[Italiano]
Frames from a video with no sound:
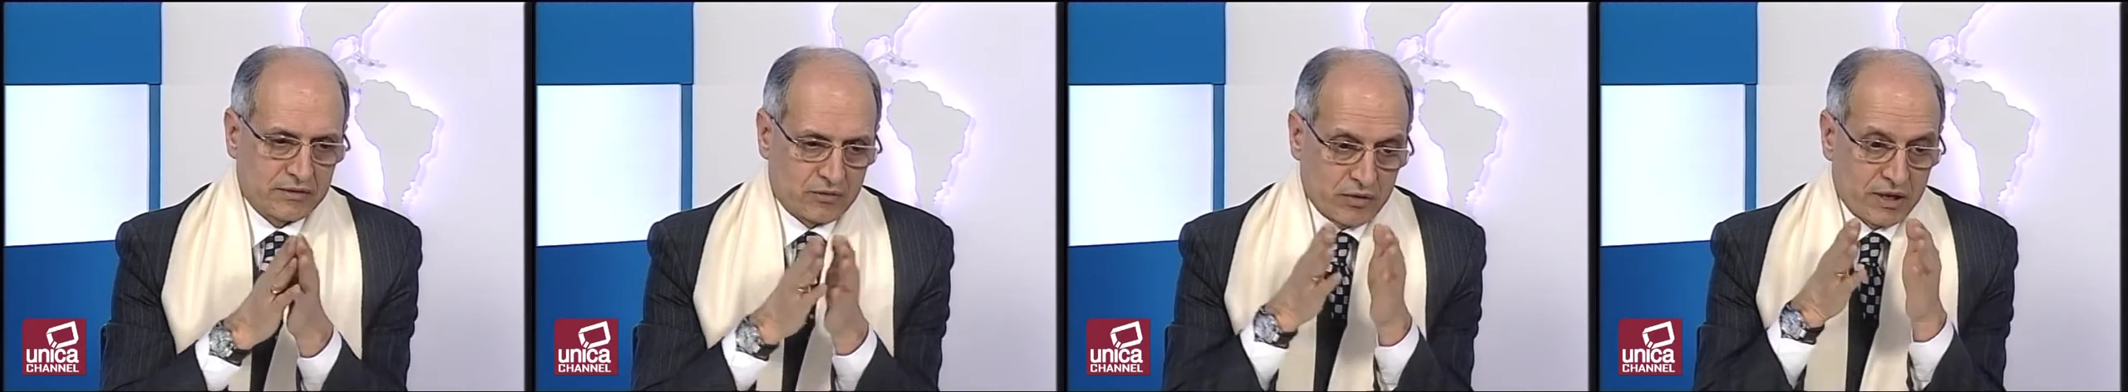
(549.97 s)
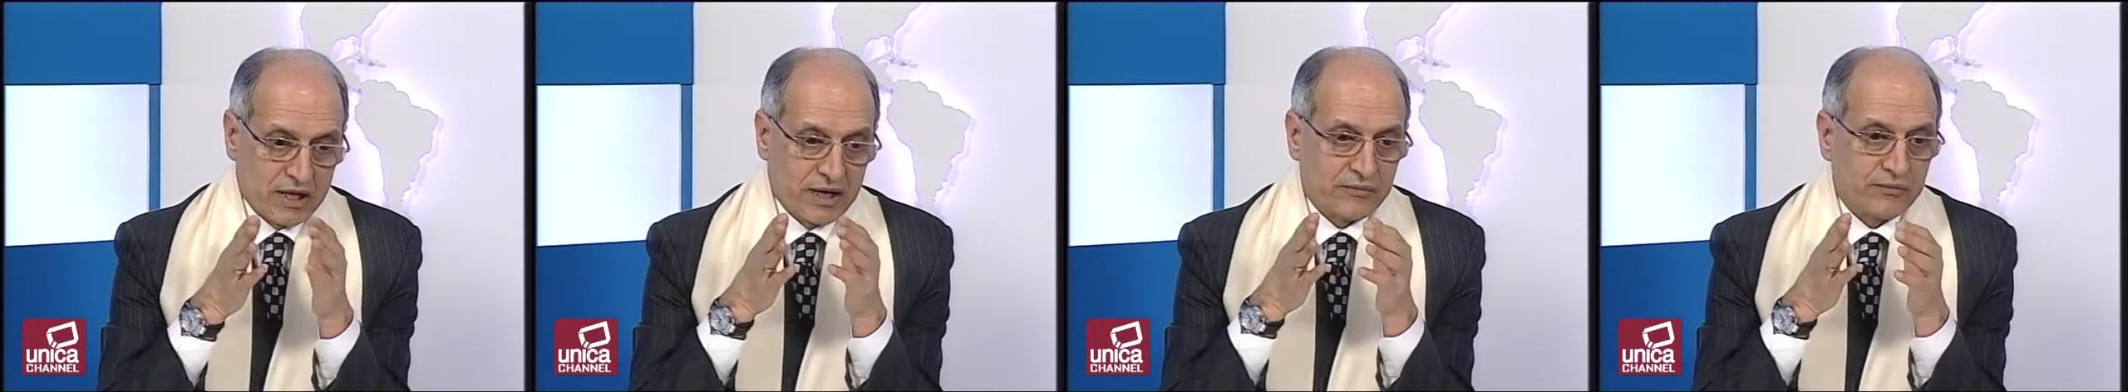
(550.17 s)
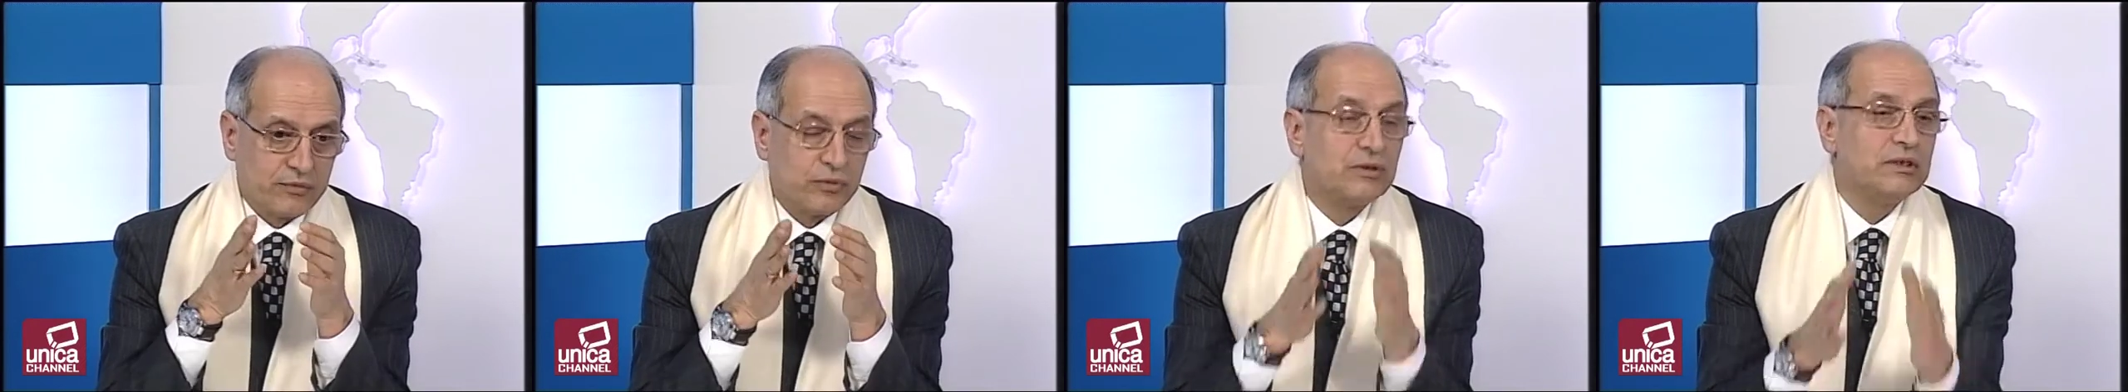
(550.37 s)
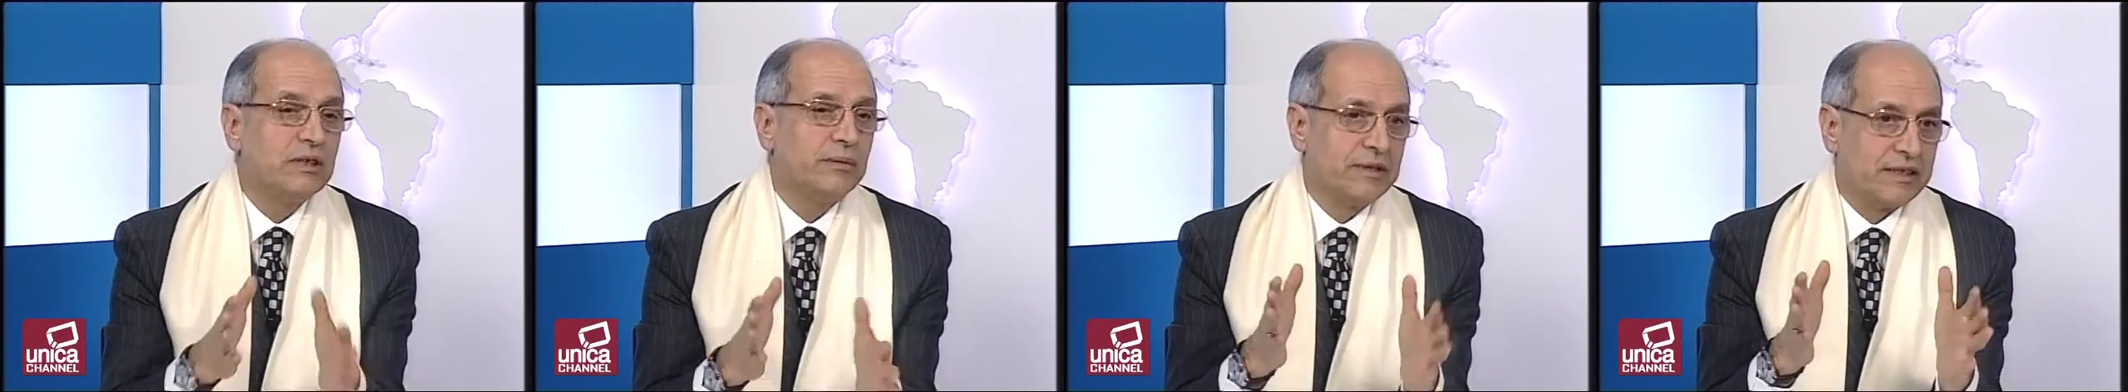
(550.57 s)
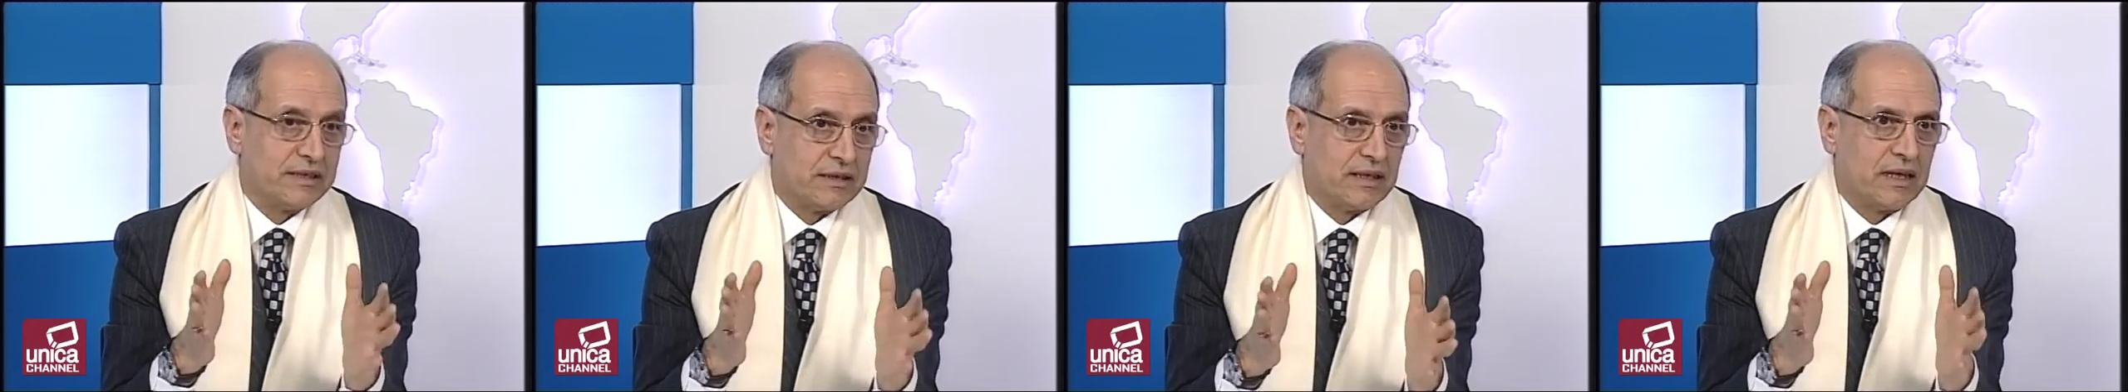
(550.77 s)
quella
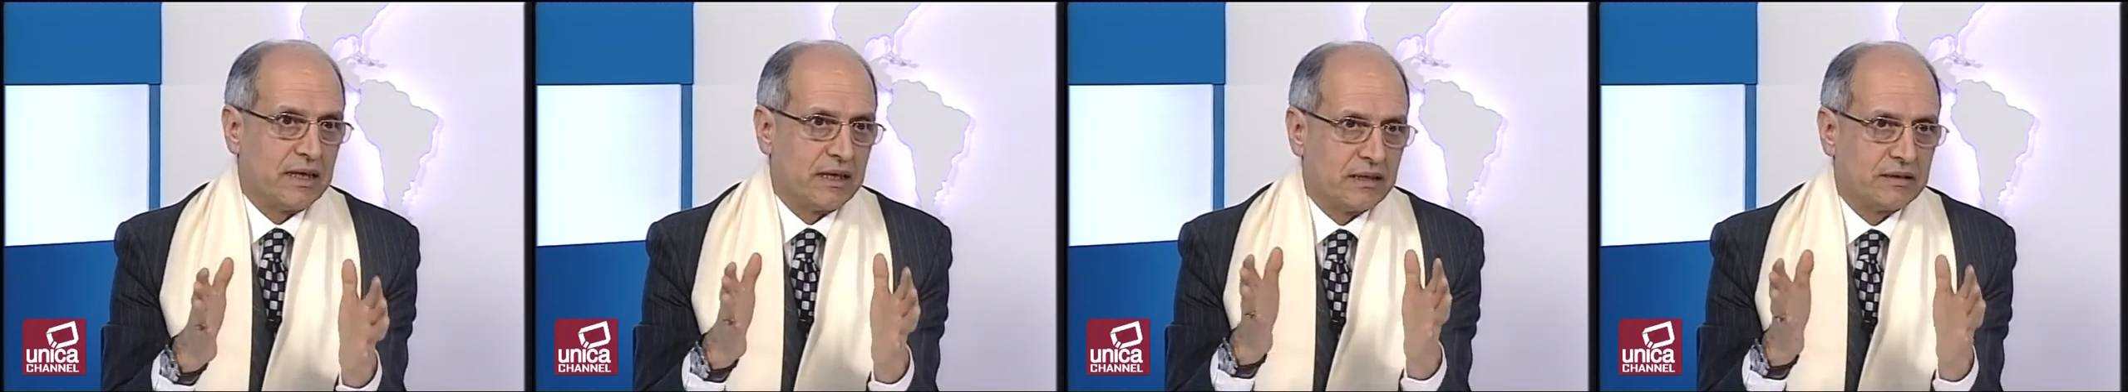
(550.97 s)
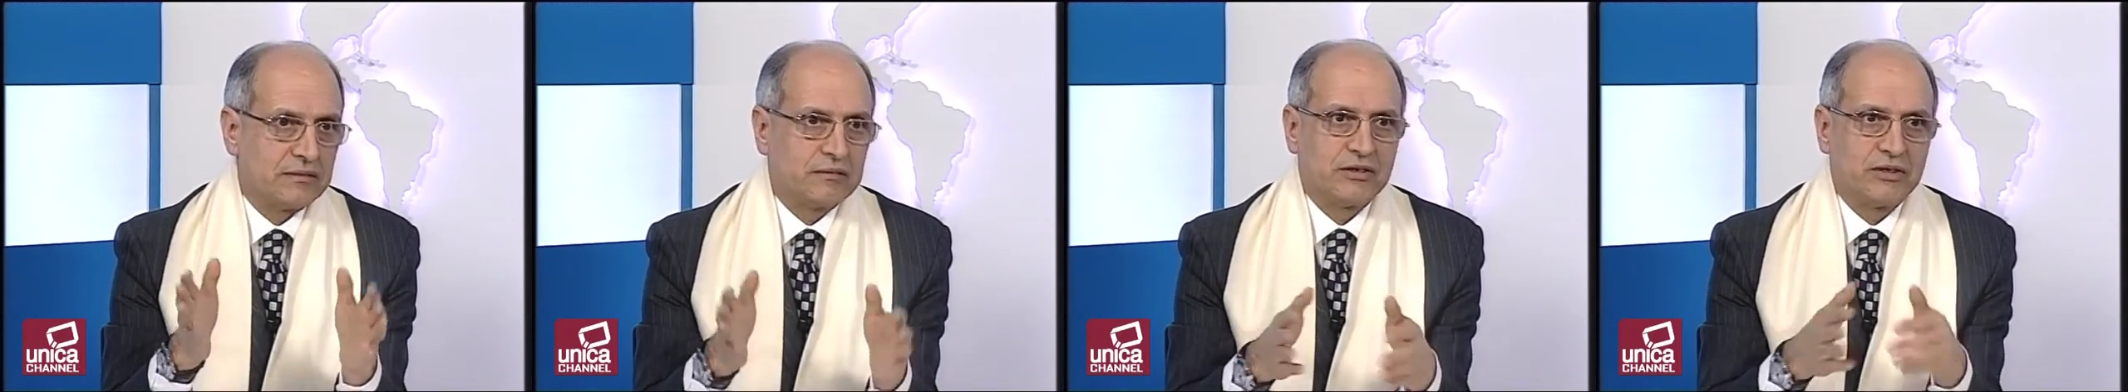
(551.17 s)
fondamentale,